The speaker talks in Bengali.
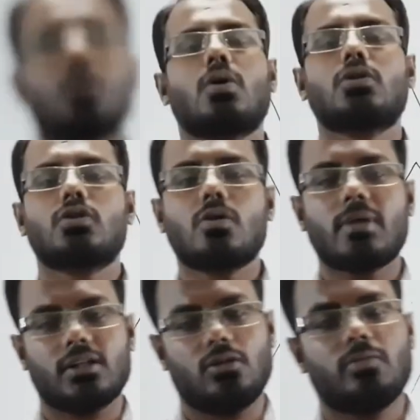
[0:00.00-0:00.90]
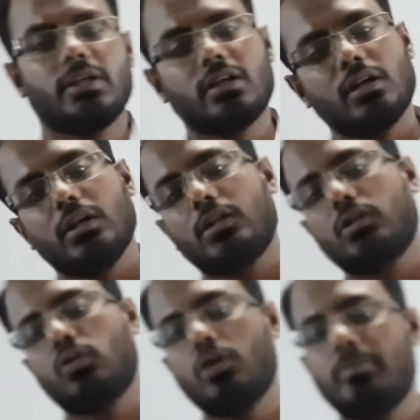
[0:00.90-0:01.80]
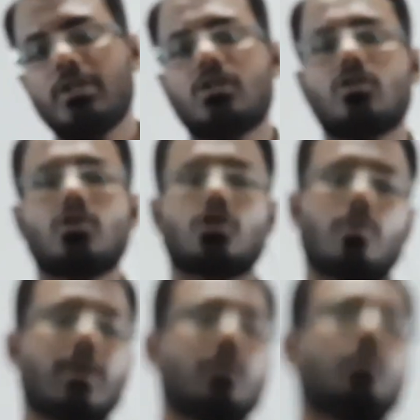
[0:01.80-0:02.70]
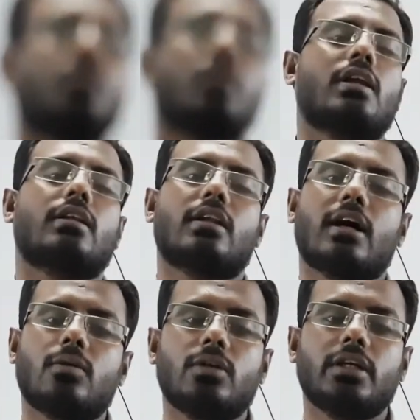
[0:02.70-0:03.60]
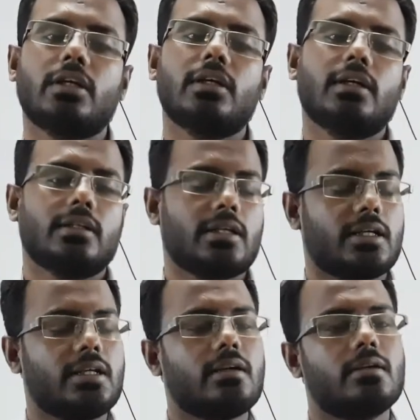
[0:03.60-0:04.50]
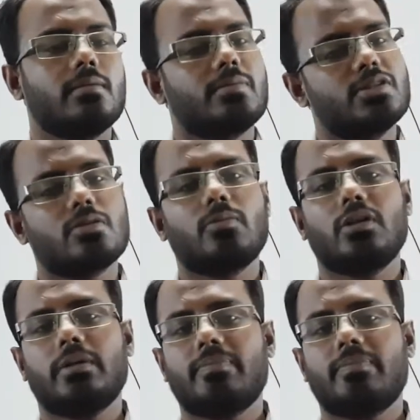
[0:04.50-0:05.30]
স্বচ্ছ মাধ্যমের দুই পৃষ্ঠ সমান্তরাল না হলে তাকে পিজম বলে